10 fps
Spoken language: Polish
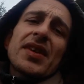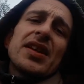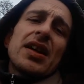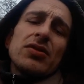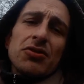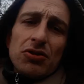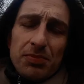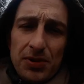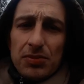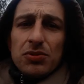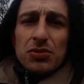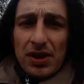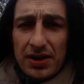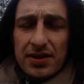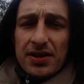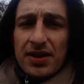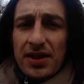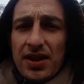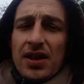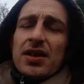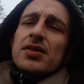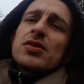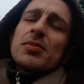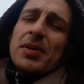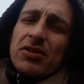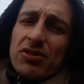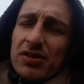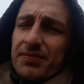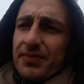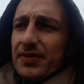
jak one się odbiją tutaj, no to będzie